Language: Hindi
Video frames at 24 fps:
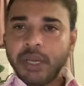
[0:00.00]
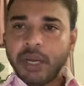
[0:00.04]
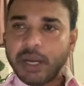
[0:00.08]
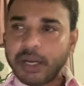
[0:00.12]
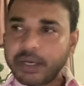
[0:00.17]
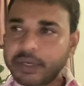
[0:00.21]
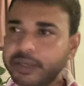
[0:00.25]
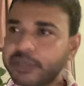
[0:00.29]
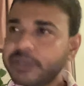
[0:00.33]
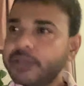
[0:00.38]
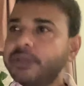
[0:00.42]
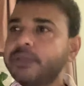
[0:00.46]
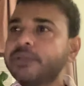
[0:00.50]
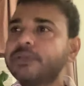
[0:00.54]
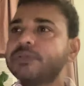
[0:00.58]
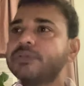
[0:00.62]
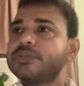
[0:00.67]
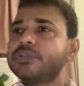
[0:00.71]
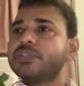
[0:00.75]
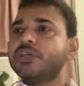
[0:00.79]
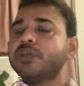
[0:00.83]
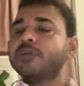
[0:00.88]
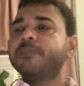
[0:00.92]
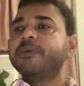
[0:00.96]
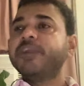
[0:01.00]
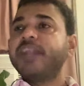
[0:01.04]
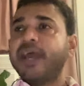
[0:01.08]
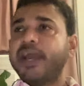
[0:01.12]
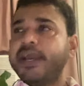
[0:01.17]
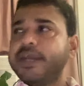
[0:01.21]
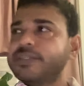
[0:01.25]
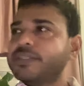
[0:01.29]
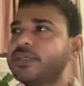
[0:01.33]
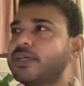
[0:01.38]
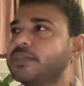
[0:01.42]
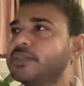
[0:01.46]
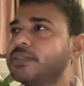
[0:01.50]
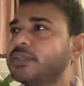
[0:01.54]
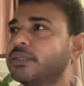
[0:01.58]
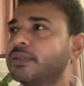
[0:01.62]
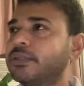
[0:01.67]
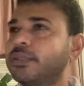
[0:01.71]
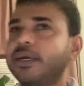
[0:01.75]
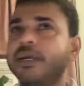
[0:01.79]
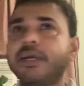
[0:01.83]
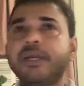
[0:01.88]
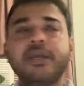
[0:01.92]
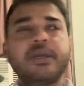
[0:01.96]
अग्रसर बनाया जा
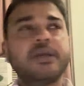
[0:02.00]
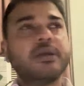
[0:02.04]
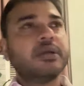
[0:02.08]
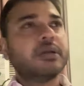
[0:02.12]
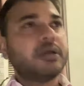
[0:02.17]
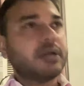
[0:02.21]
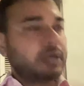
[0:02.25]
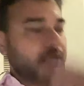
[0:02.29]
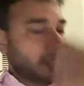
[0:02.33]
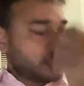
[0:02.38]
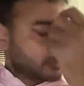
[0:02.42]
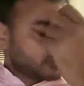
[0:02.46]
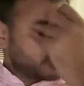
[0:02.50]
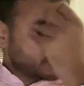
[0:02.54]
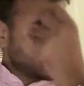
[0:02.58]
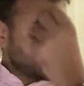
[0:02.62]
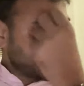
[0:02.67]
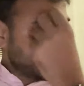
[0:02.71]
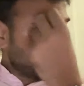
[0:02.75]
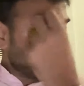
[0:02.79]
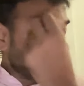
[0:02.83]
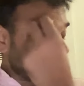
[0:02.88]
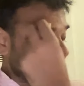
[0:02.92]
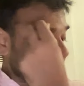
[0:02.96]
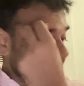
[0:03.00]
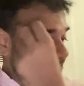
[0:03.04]
सकता है अग्रसर